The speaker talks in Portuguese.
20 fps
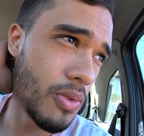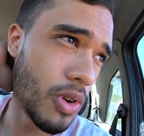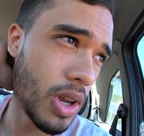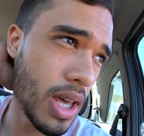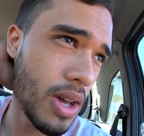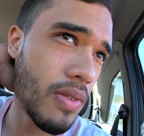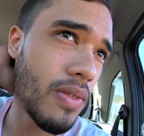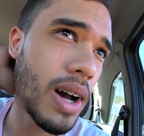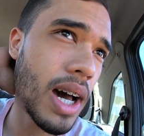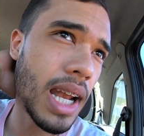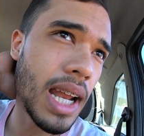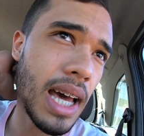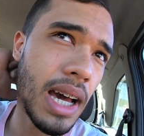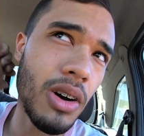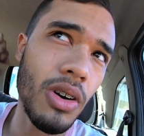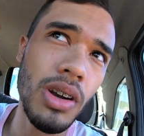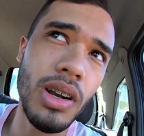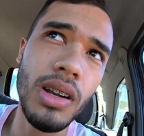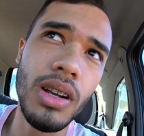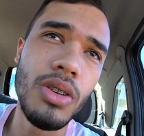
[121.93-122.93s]
Eu vou levar lá
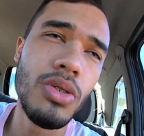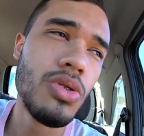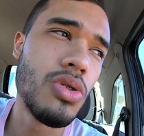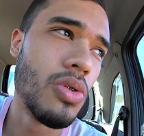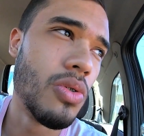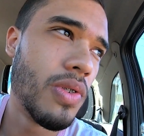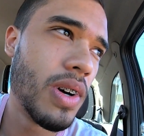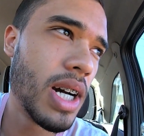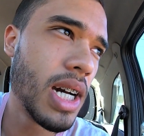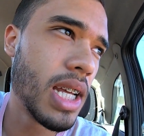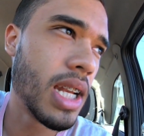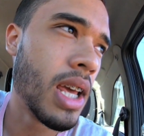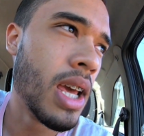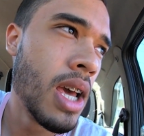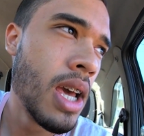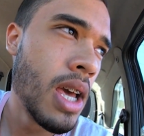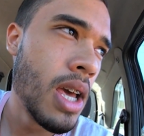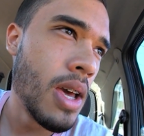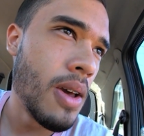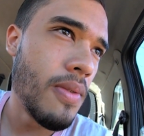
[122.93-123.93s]
agora o Lando Giovanni,
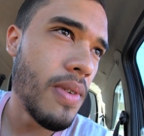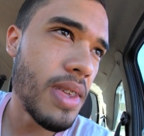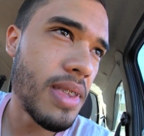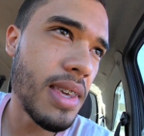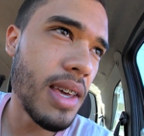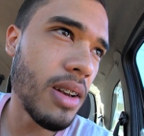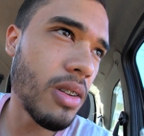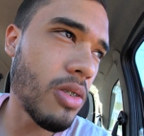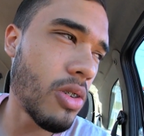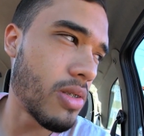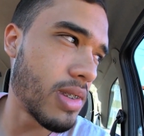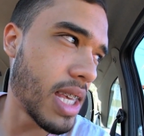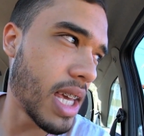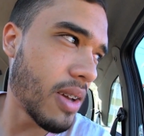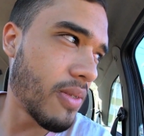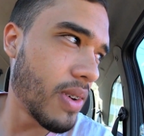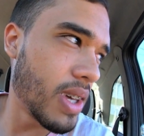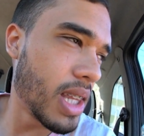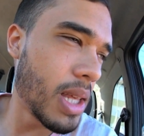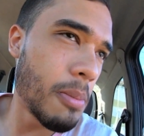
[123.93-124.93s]
ver se ele
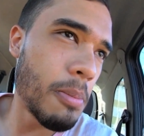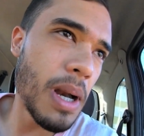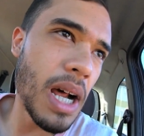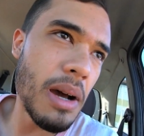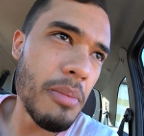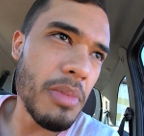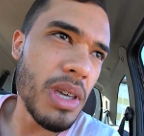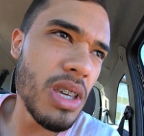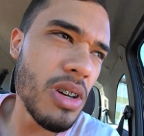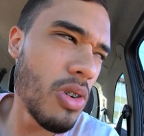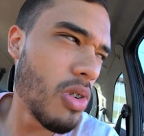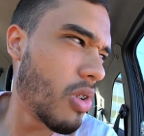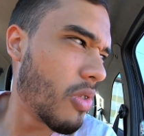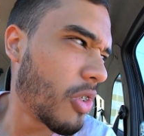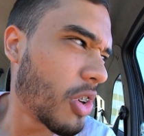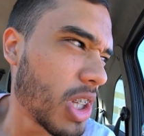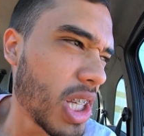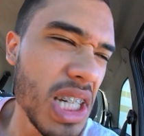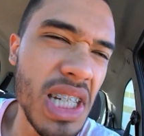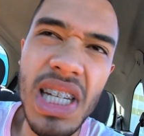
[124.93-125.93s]
consegue vender pra mim ou eu
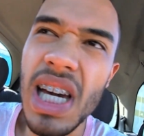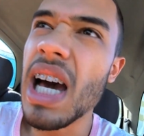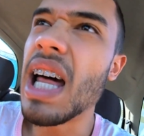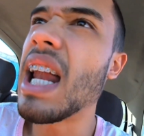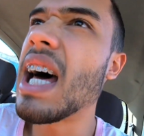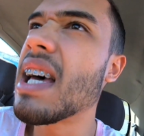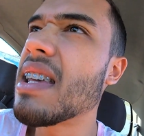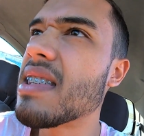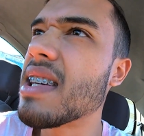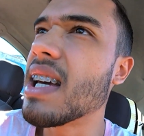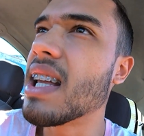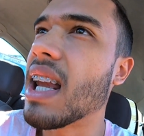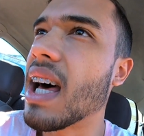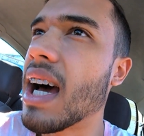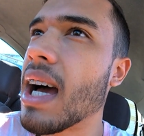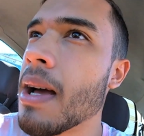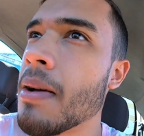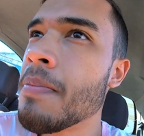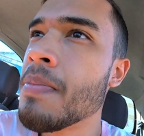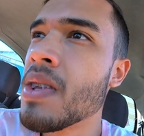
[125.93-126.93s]
vou deixar lá, sei
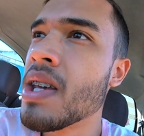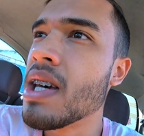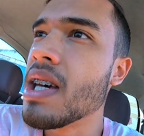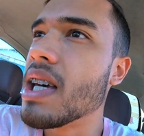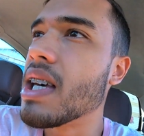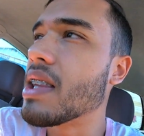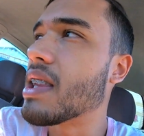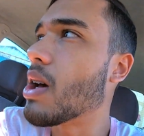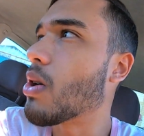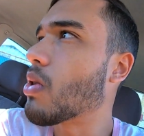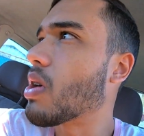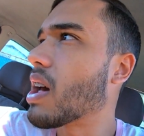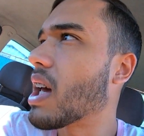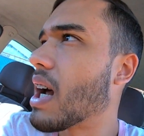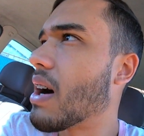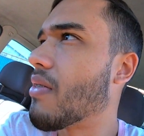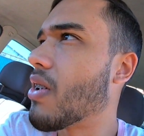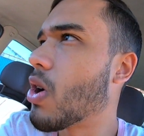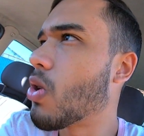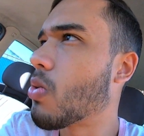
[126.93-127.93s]
lá e tenho que
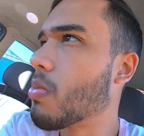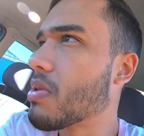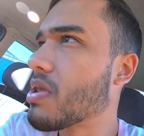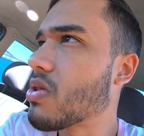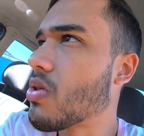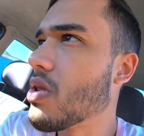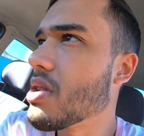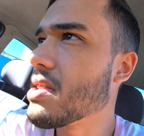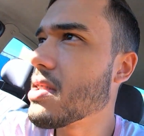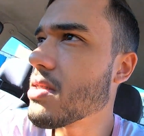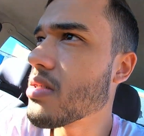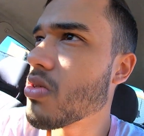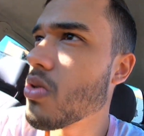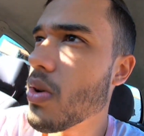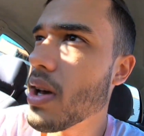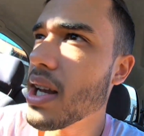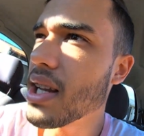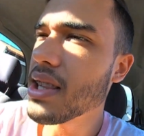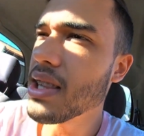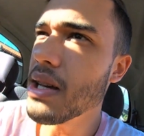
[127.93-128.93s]
gravar algumas coisinhas
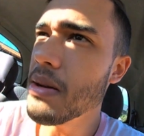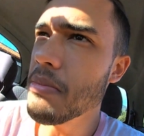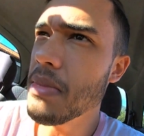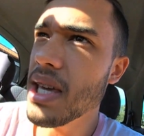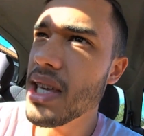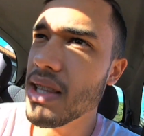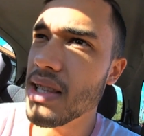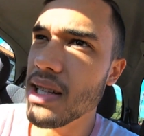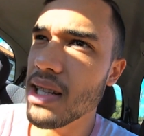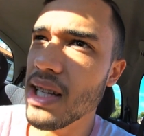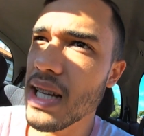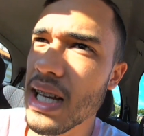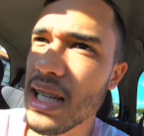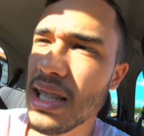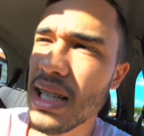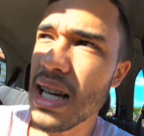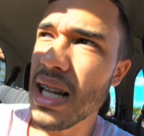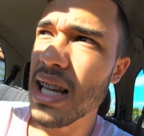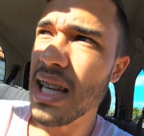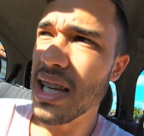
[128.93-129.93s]
com ela também, tá
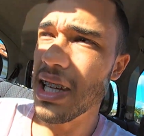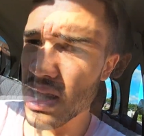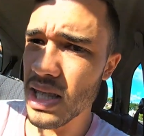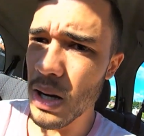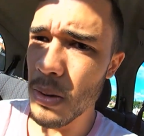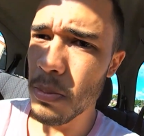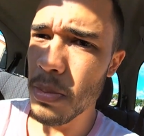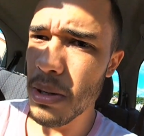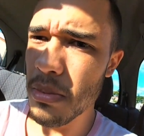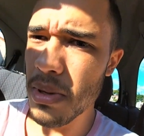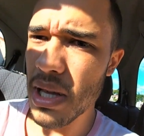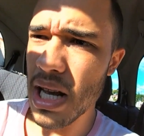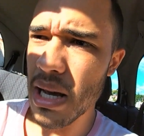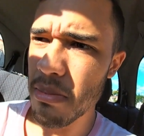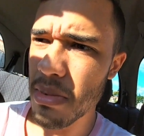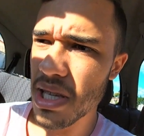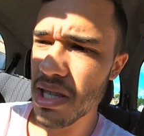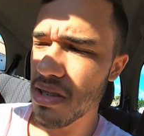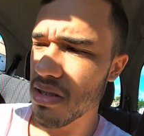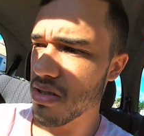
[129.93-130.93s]
ligado, galera? Então,
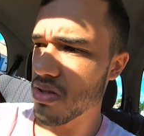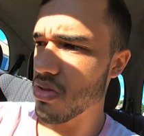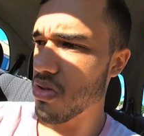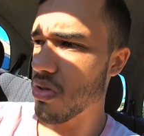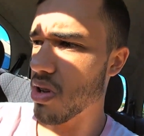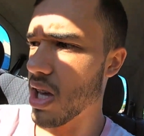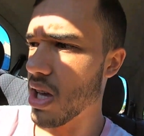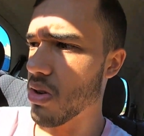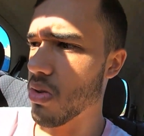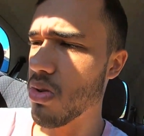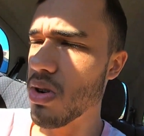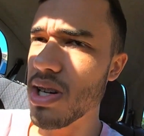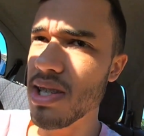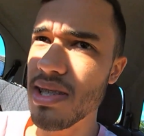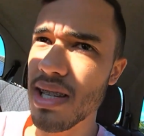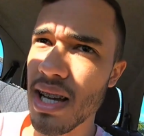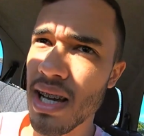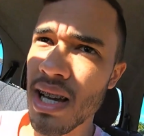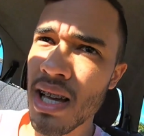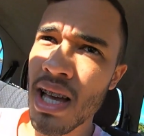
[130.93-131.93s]
primeiramente, antes de qualquer
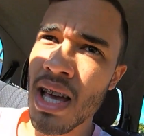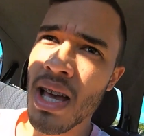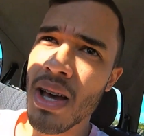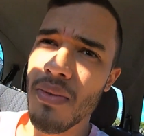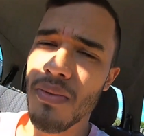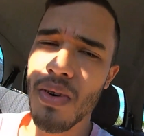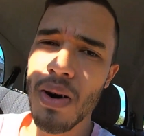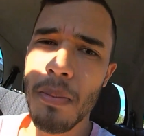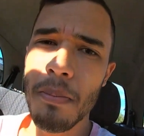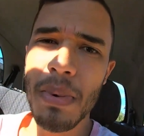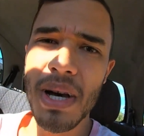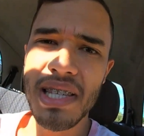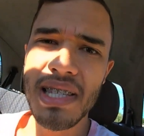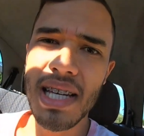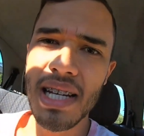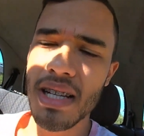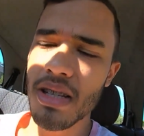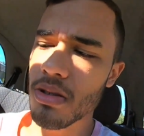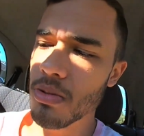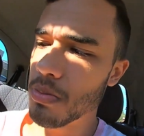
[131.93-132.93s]
coisa, Vamos
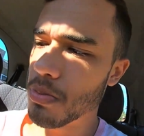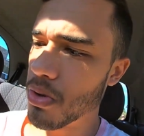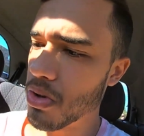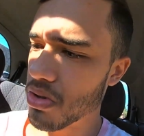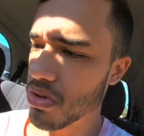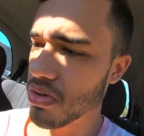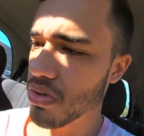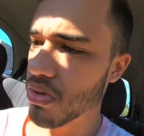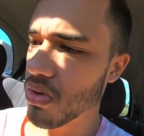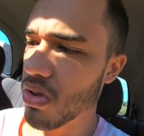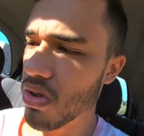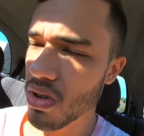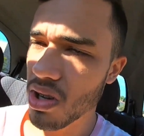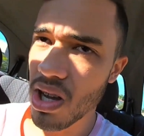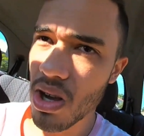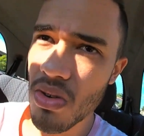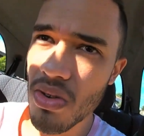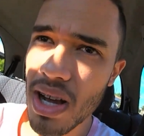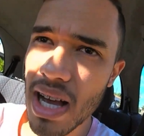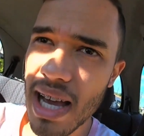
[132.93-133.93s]
passar ali no poço,
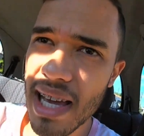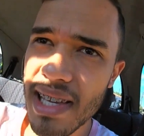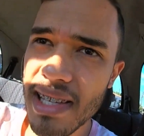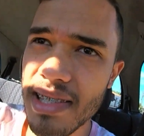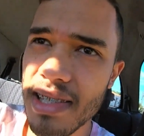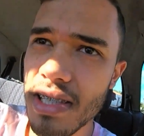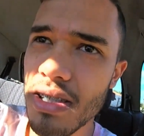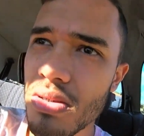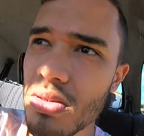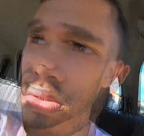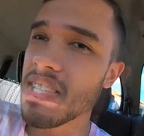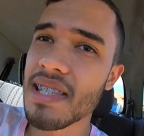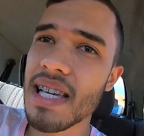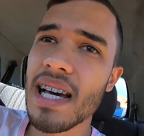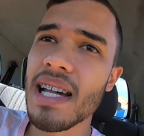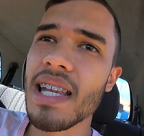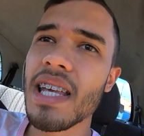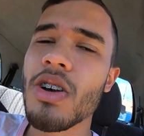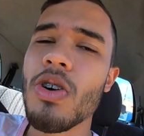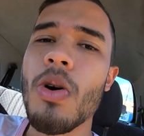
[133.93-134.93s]
colocar um gásinho,
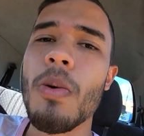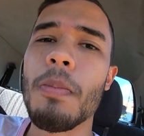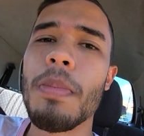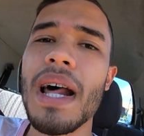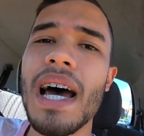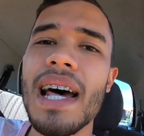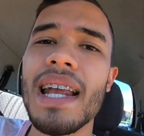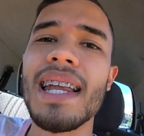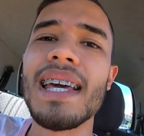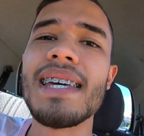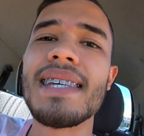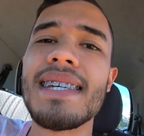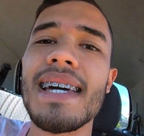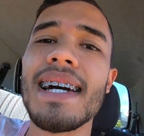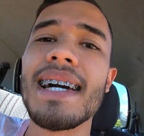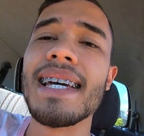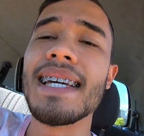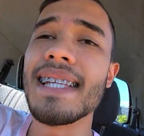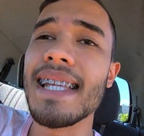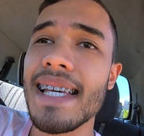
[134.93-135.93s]
passar ali, comprar a
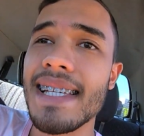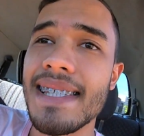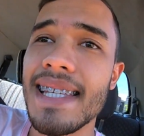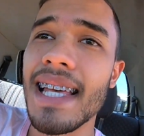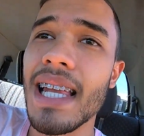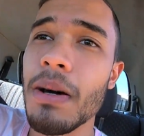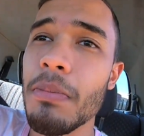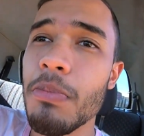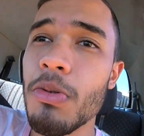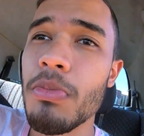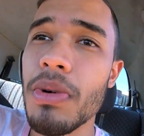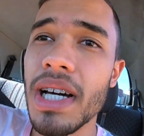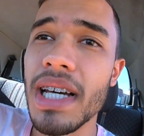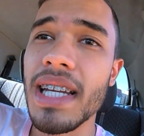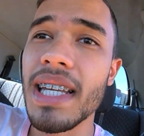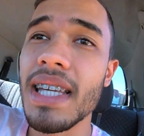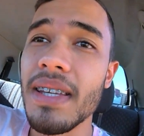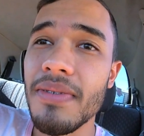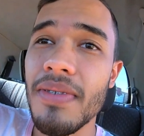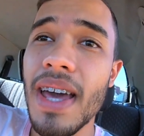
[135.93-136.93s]
lixa e descer lá pro
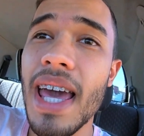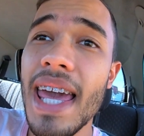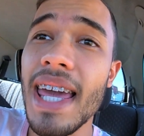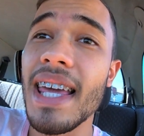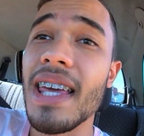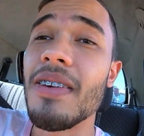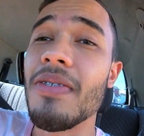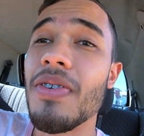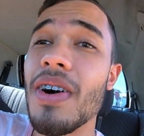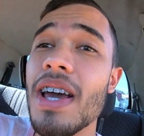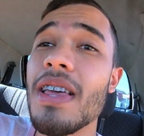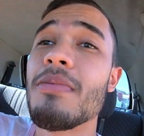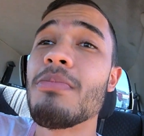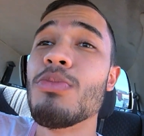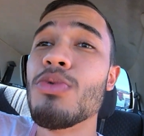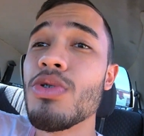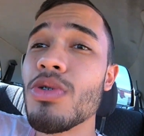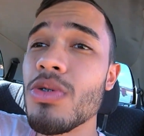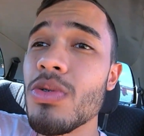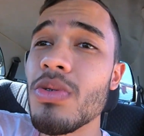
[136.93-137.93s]
maninho, velho, que faz
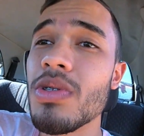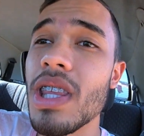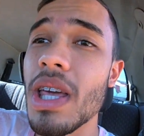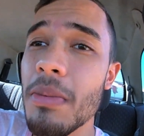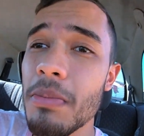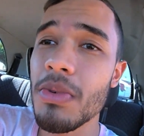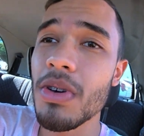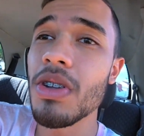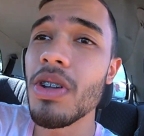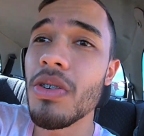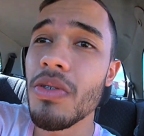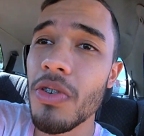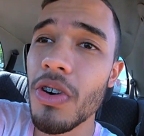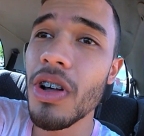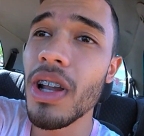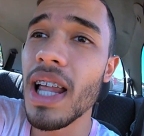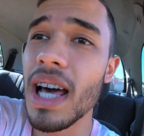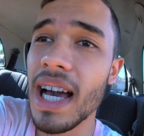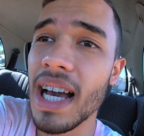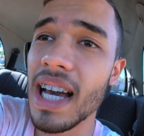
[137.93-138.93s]
muito tempo que eu não
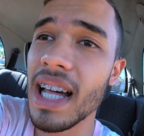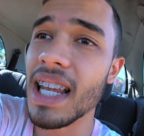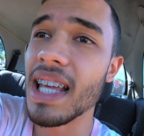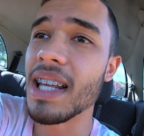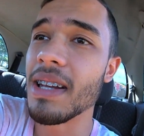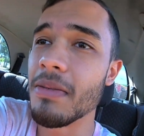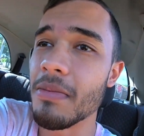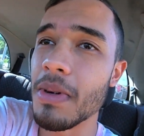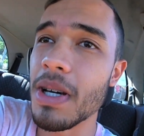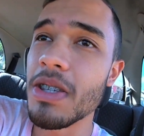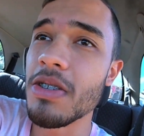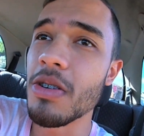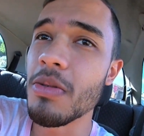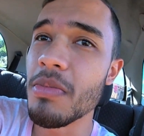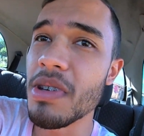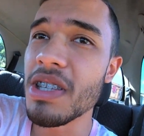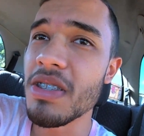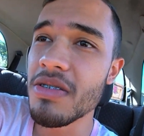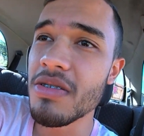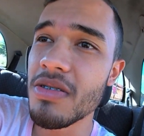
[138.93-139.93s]
vou lá, galera. Mais ou
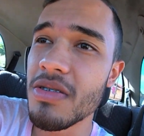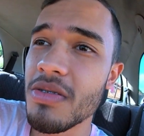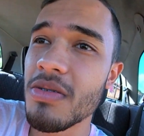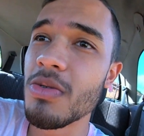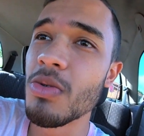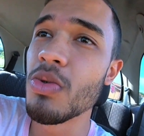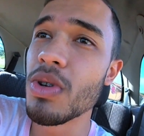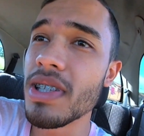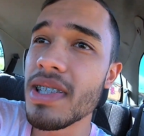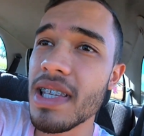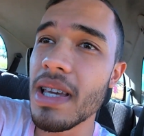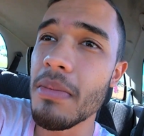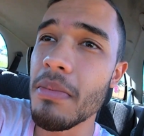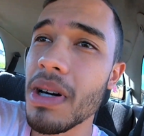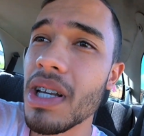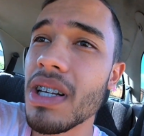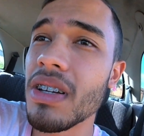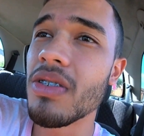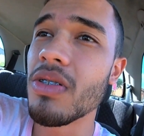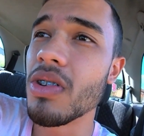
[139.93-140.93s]
menos duas
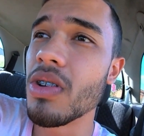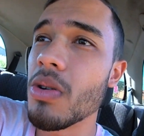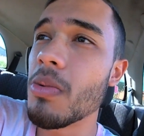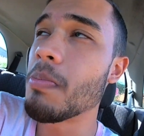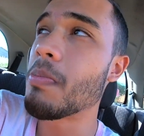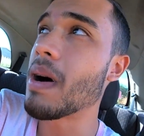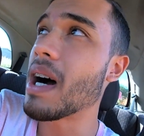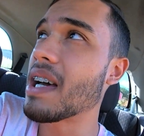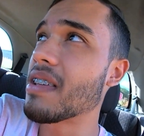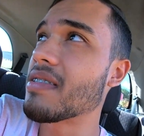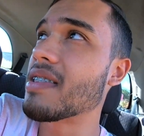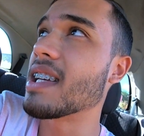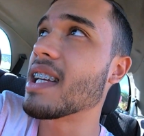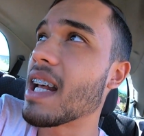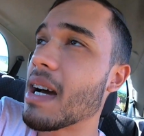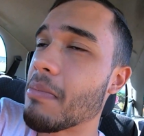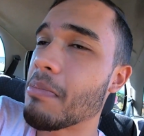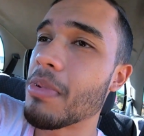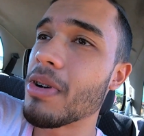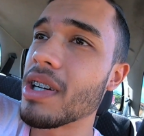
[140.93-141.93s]
semanas que eu não passo nem
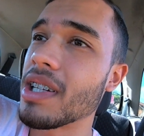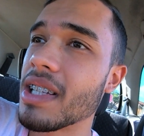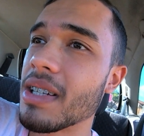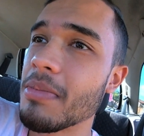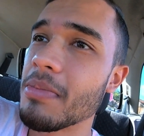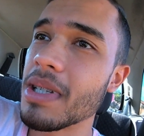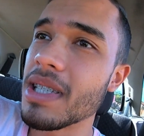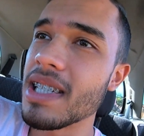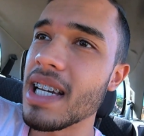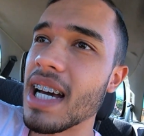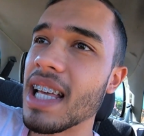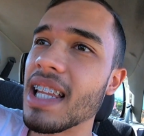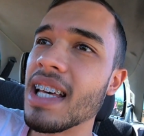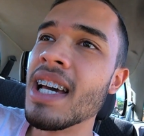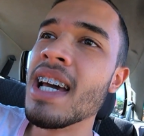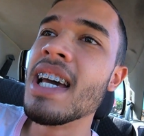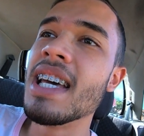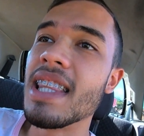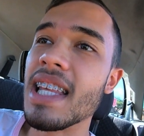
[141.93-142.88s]
na porta, rapaziada.